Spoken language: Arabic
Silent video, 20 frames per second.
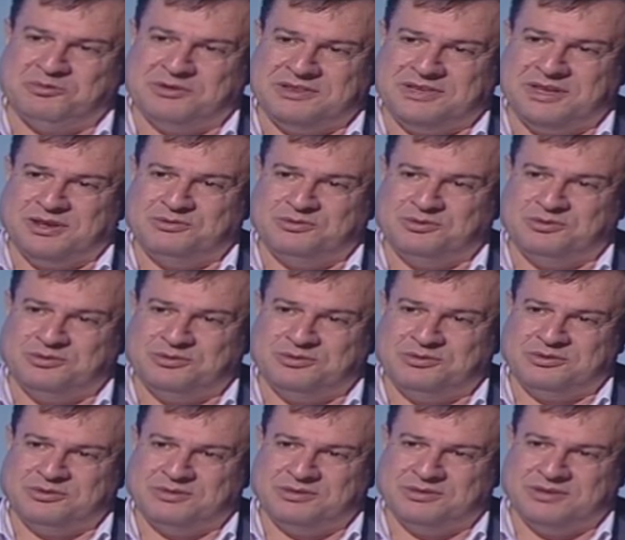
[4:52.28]

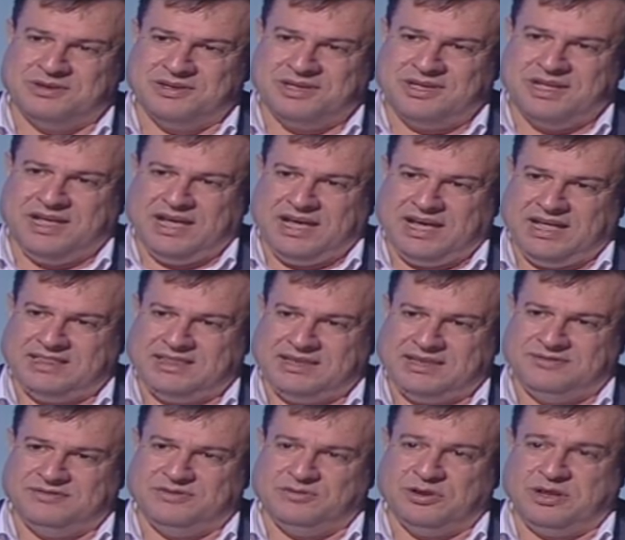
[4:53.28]
ناموا حتى
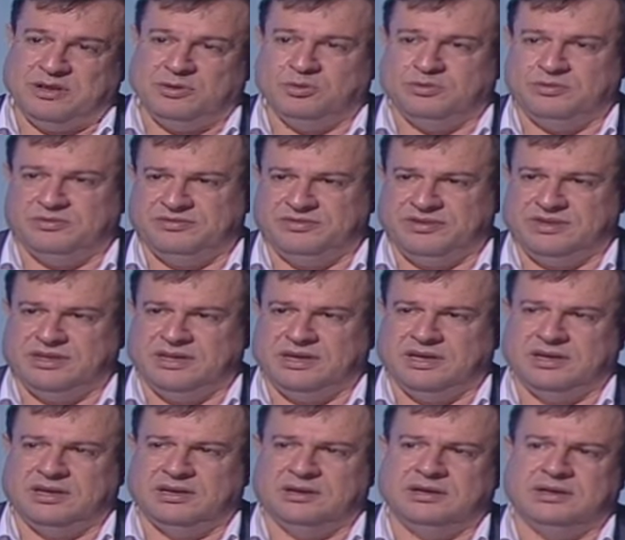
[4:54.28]
نفسه لأنه
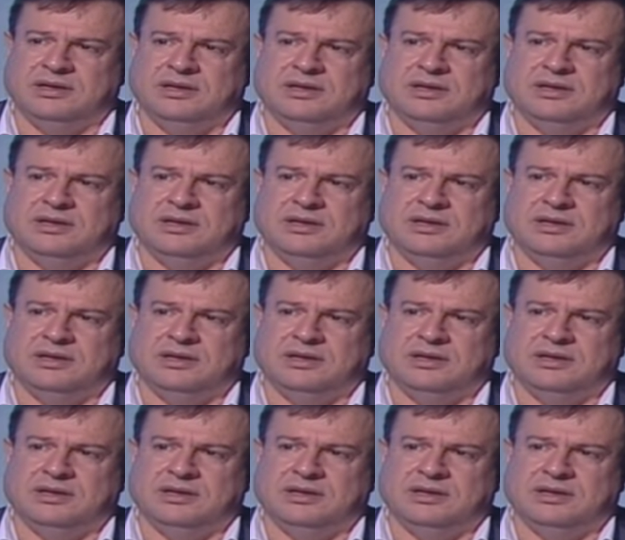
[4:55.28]
فيها